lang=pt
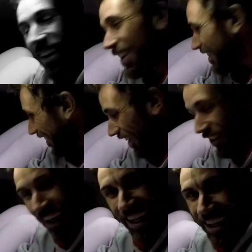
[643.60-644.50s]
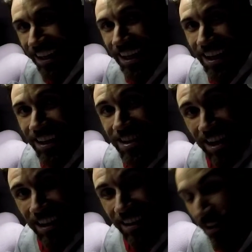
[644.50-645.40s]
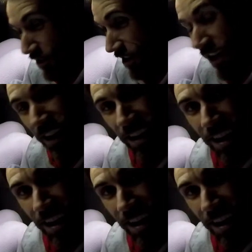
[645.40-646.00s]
Então, galera, a Daiane já entrou,